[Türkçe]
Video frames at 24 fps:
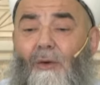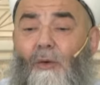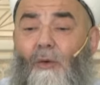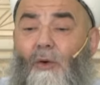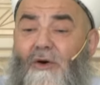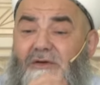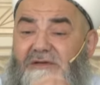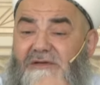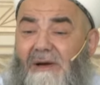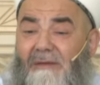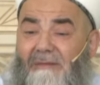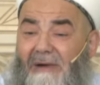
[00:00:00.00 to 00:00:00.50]

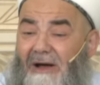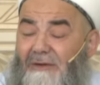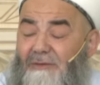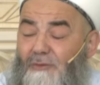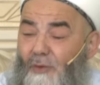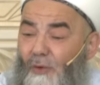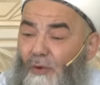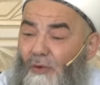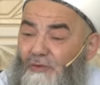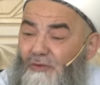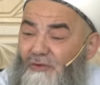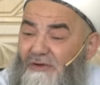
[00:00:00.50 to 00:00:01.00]
O zaman
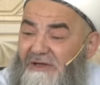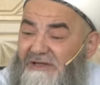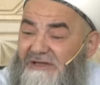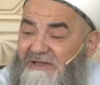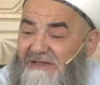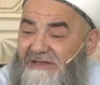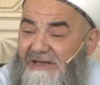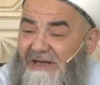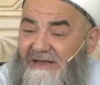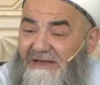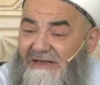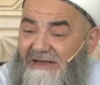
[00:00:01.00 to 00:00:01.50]
onun
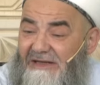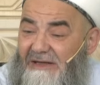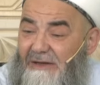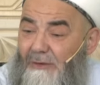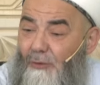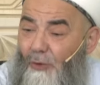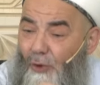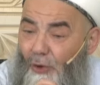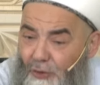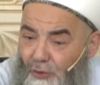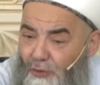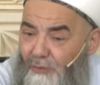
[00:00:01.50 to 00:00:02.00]
istediği
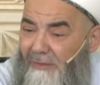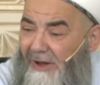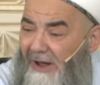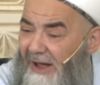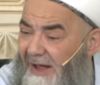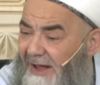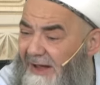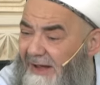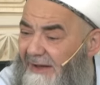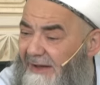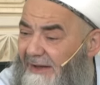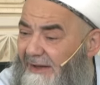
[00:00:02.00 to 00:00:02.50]

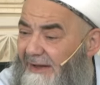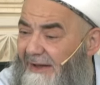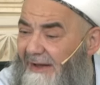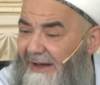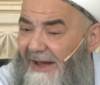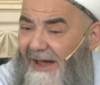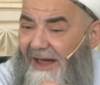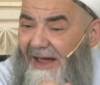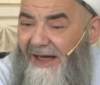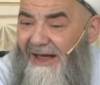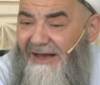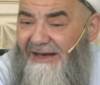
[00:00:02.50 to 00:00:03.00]
ölüme
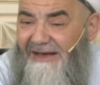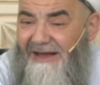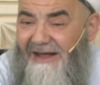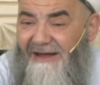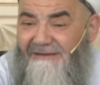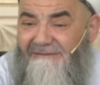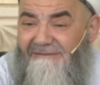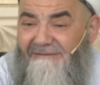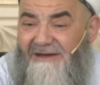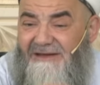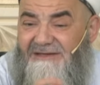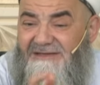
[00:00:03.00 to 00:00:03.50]

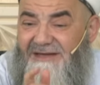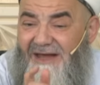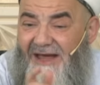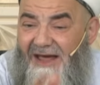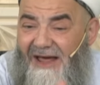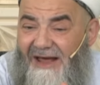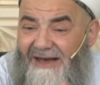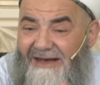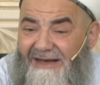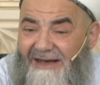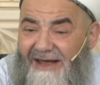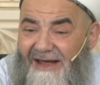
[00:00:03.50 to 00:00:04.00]
ehlen ve
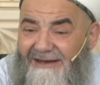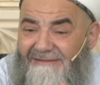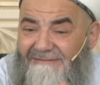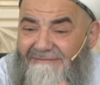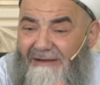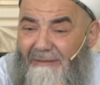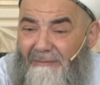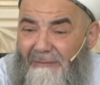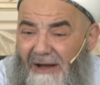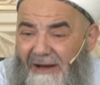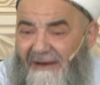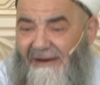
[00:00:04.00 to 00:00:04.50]
sehlen
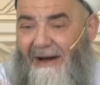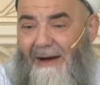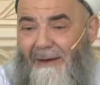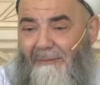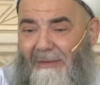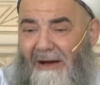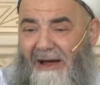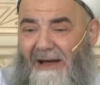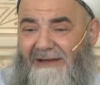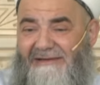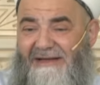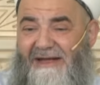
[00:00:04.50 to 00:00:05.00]
ve
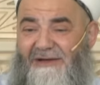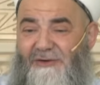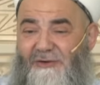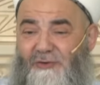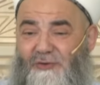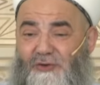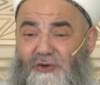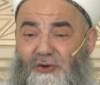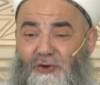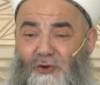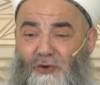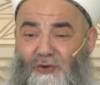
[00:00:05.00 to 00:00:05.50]
merhaba
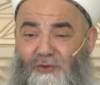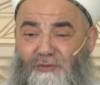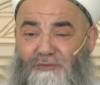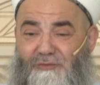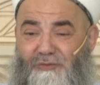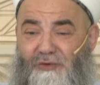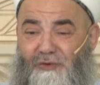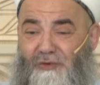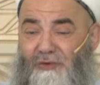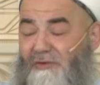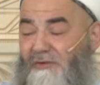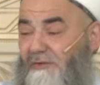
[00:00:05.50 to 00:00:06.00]
de, diyorum
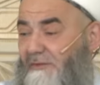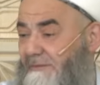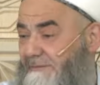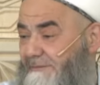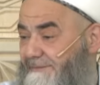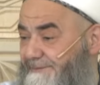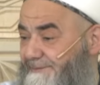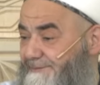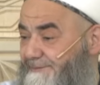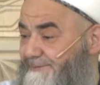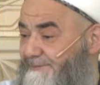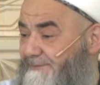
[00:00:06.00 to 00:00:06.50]
diyor.
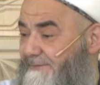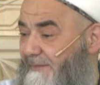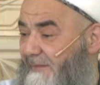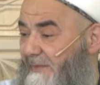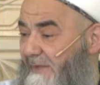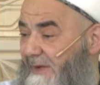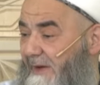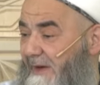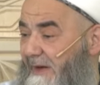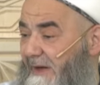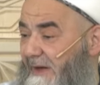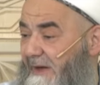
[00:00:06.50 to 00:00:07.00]

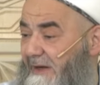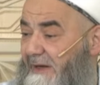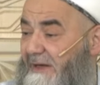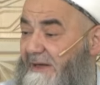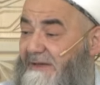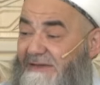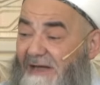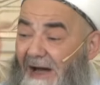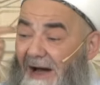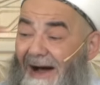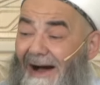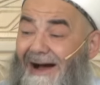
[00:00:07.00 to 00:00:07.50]

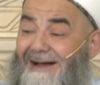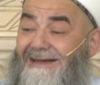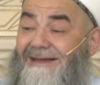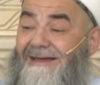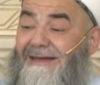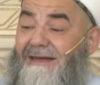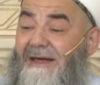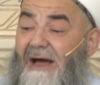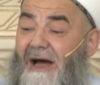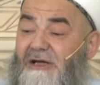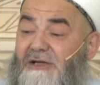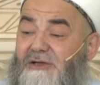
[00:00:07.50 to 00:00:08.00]
İşte
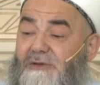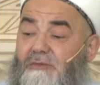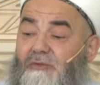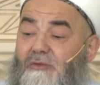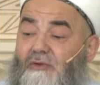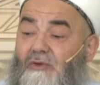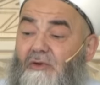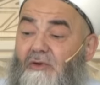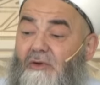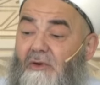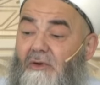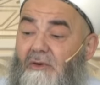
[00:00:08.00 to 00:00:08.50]
hakiki aşk
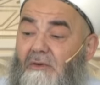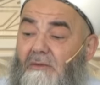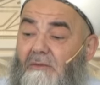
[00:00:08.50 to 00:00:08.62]
budur.